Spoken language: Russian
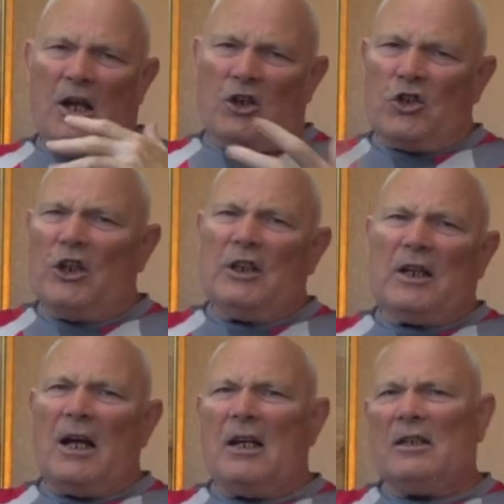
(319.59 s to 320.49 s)

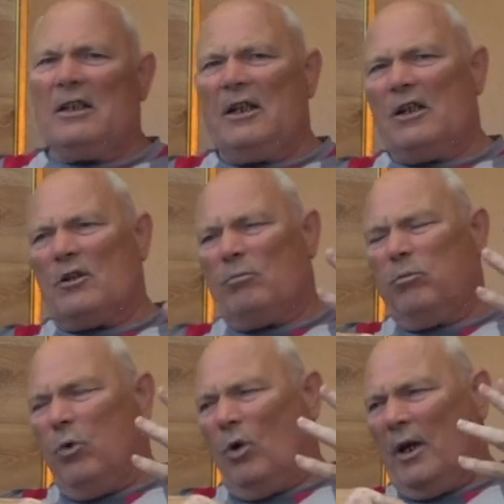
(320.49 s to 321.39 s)
Жидкая слизь,
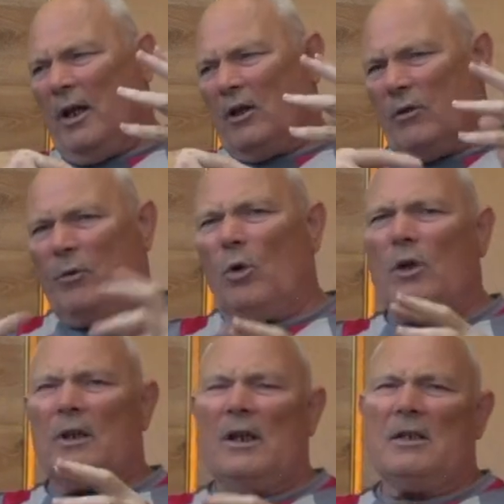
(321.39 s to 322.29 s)
более
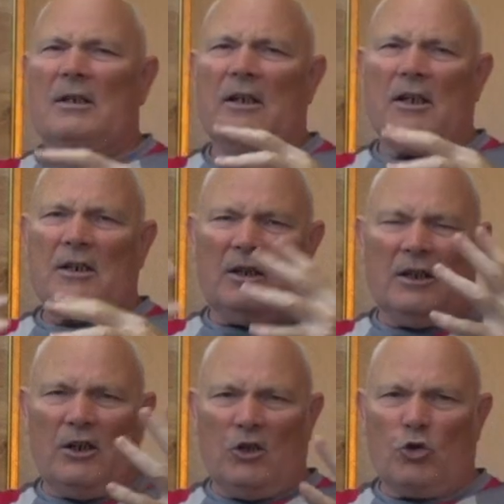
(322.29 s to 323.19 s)
твердая слизь и
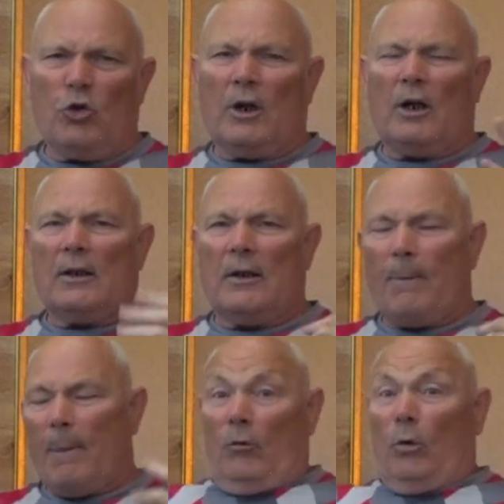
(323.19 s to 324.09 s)
еще
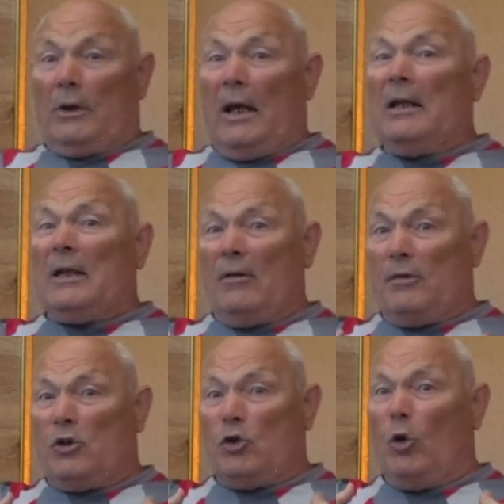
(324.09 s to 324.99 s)
как-то. Вот это
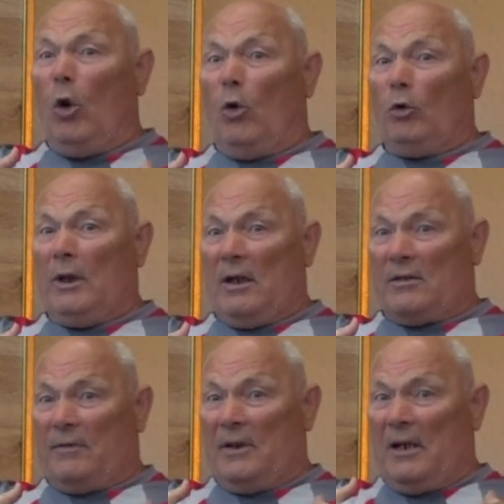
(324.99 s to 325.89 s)
все у
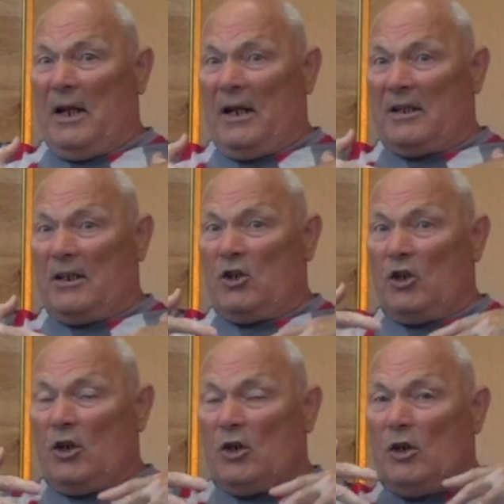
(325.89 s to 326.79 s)
нас выделяется
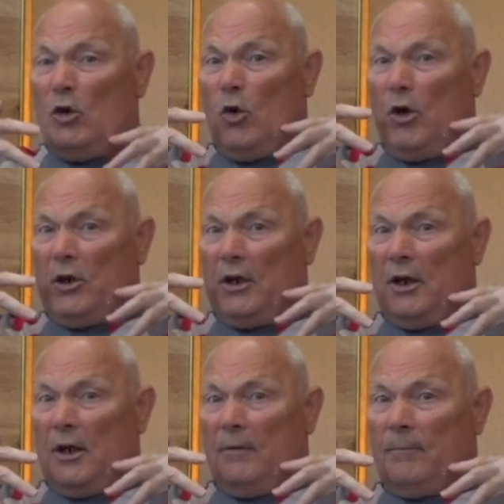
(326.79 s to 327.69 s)
через
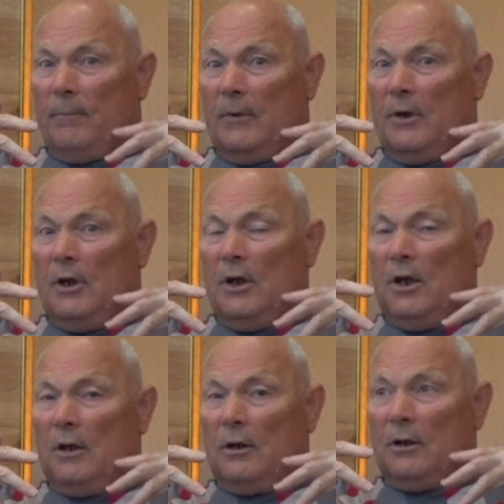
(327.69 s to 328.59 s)
легкие
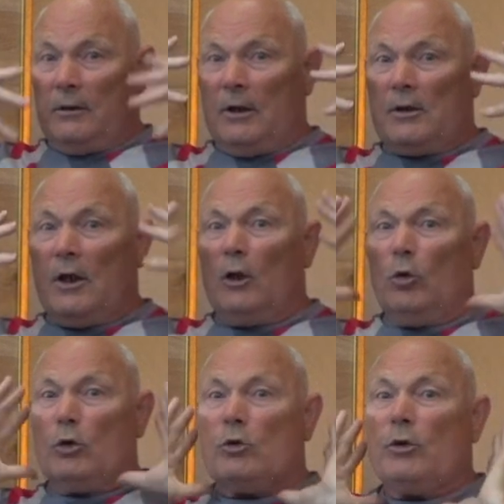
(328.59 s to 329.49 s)
и
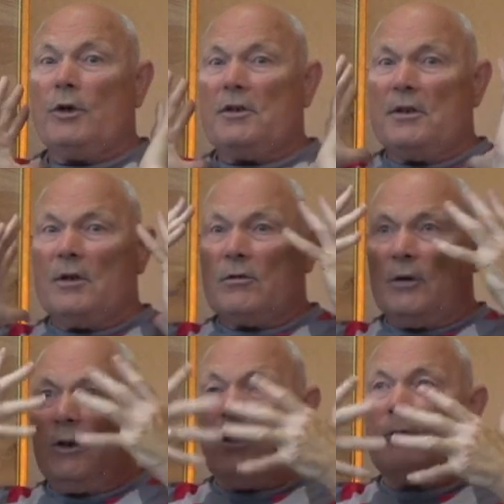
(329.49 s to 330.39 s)
носоглотку,
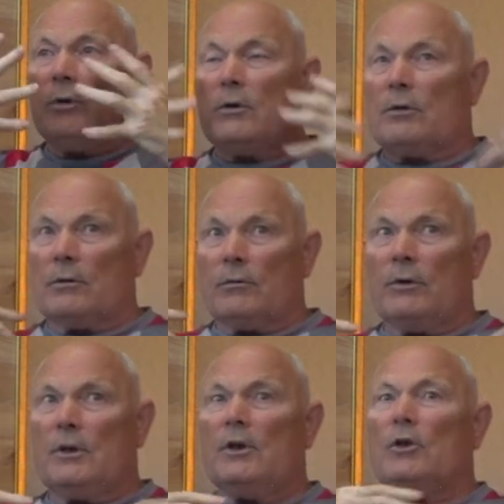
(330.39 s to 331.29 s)
естественно, вот,
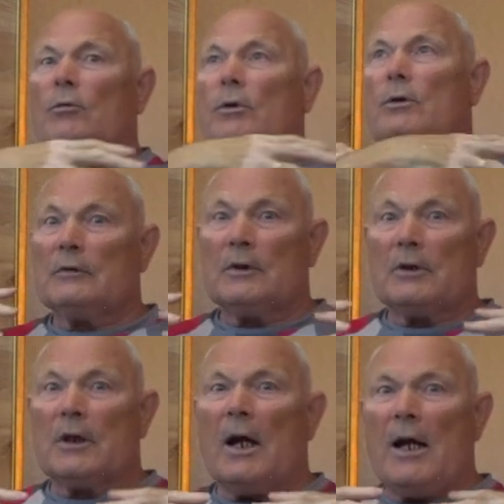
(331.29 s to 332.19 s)
вот эти вот
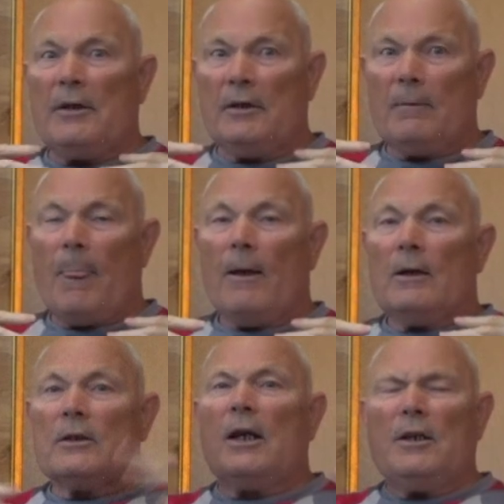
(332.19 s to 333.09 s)
ткани,
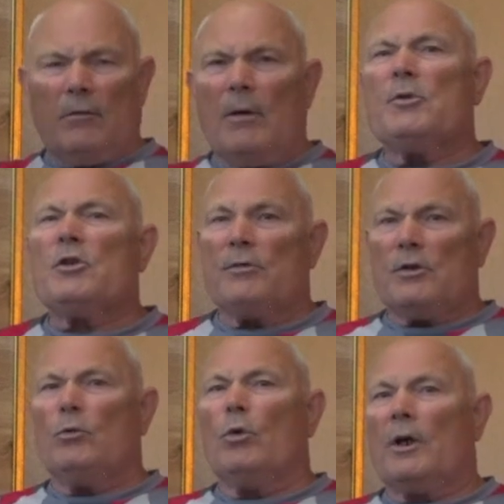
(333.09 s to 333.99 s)
ткани вообще
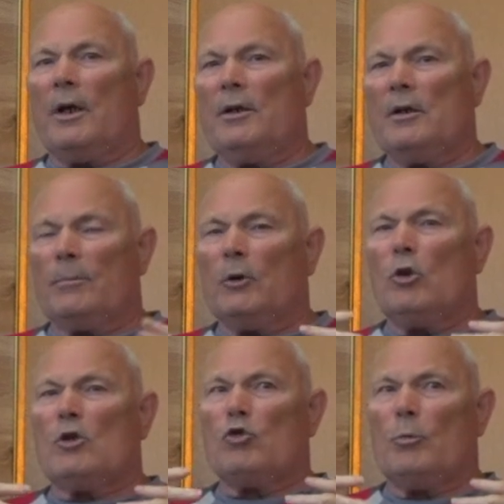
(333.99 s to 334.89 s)
всего организма,
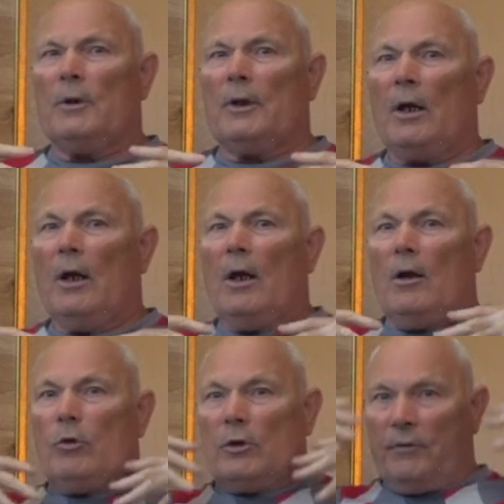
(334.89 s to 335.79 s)
но особенно
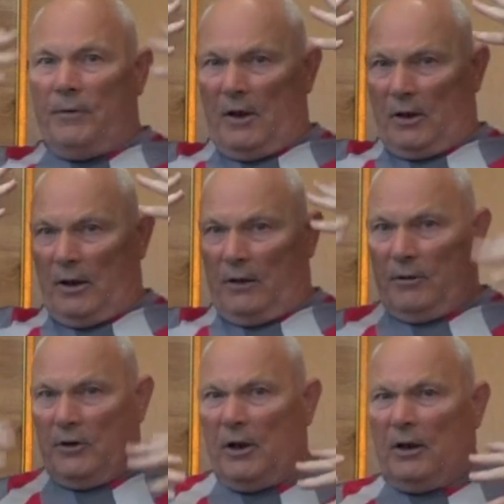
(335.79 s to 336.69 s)
вот верха
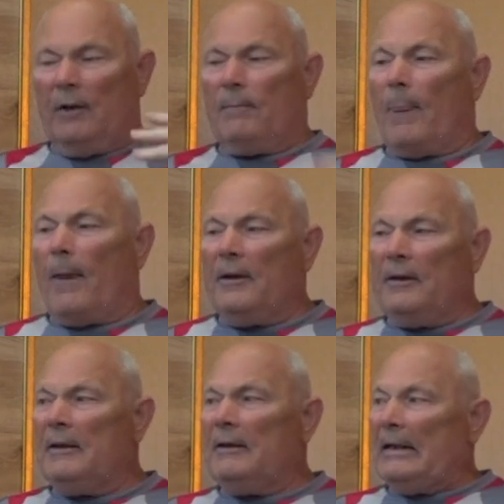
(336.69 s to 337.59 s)
тела,
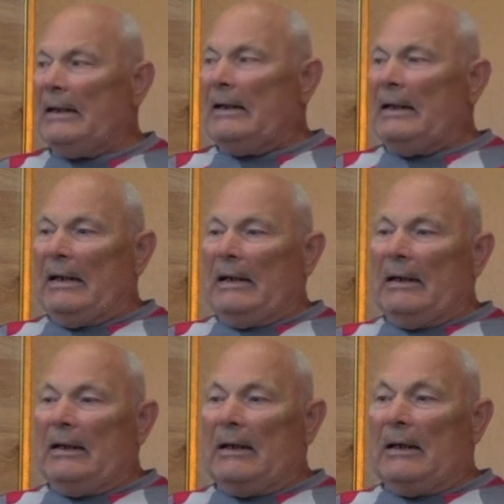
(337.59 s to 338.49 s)
они
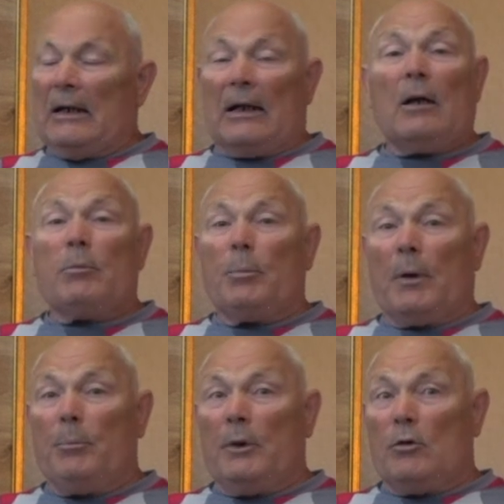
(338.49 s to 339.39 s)
Э, как бы
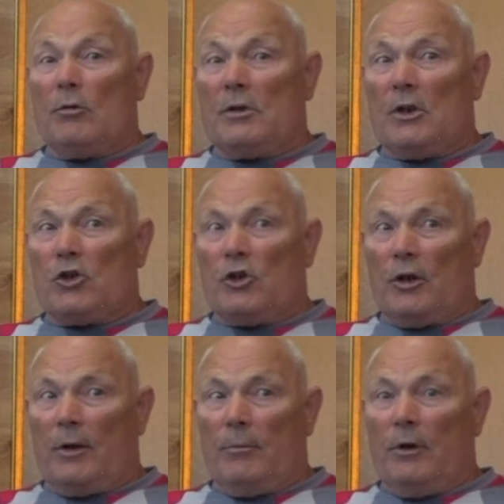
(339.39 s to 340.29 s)
пропитываются жиром.